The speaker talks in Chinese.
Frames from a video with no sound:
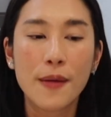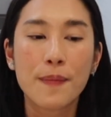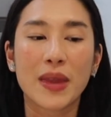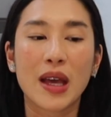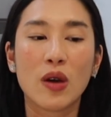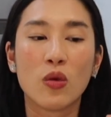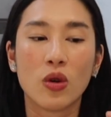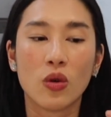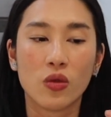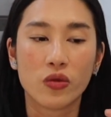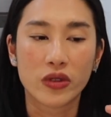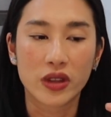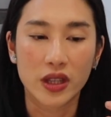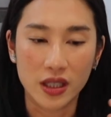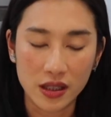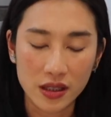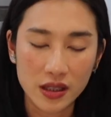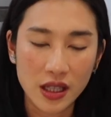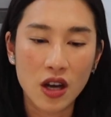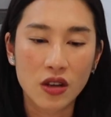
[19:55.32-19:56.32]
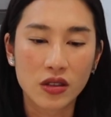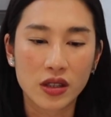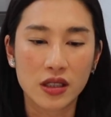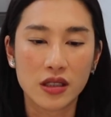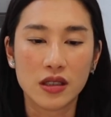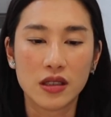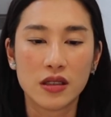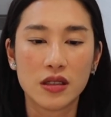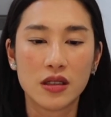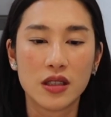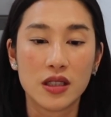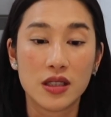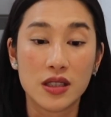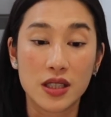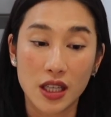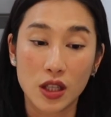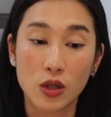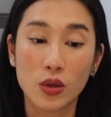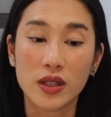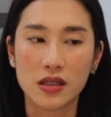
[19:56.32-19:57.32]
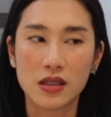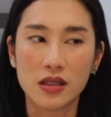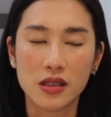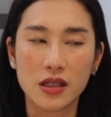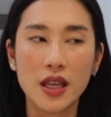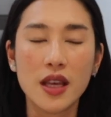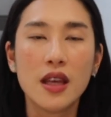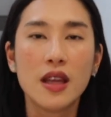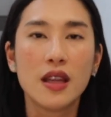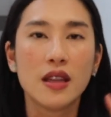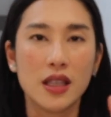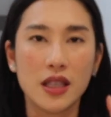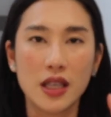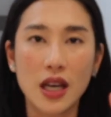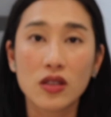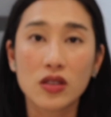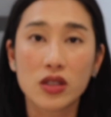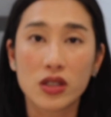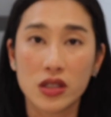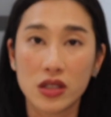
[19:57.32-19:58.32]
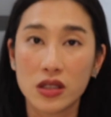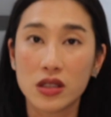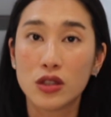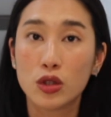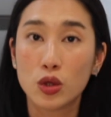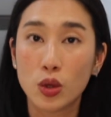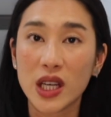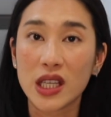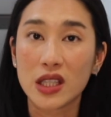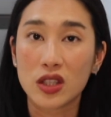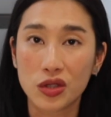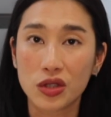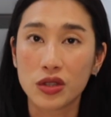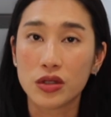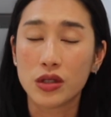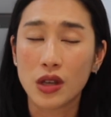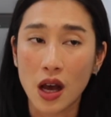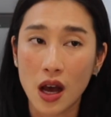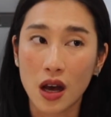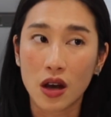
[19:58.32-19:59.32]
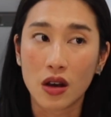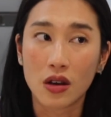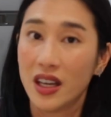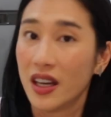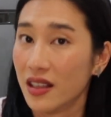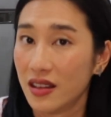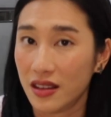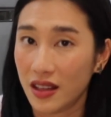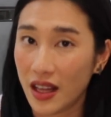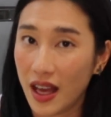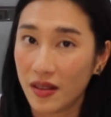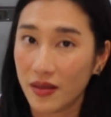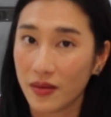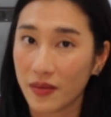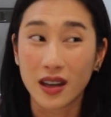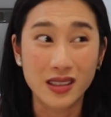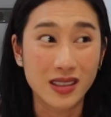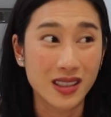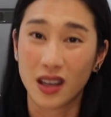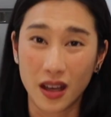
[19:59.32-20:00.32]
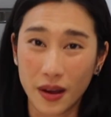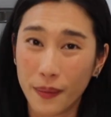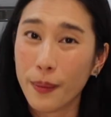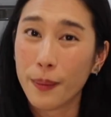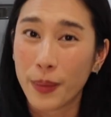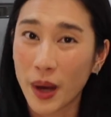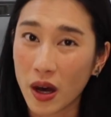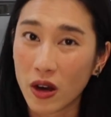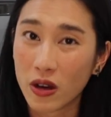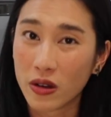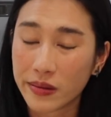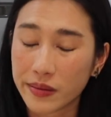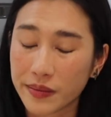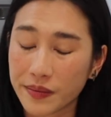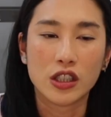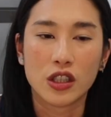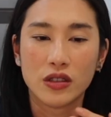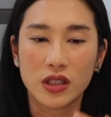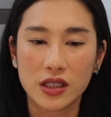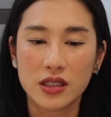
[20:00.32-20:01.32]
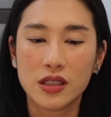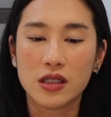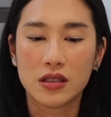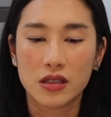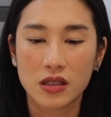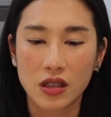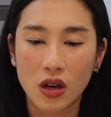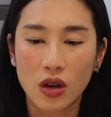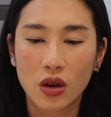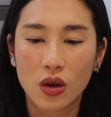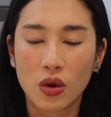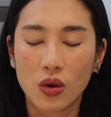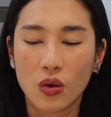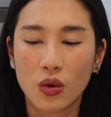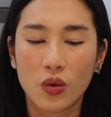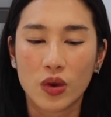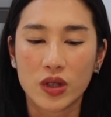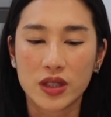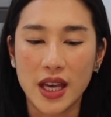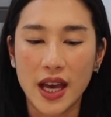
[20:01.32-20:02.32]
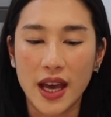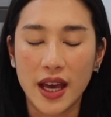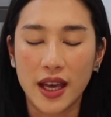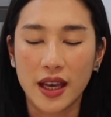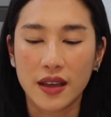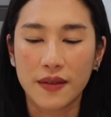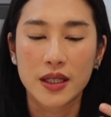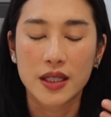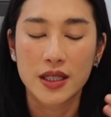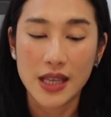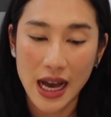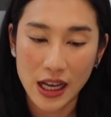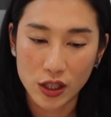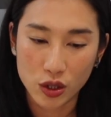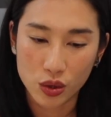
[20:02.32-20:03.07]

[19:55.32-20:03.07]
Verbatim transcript: 那我得到的结论是，你要吃对吃好很难，而且很饱。从那次之后，我在下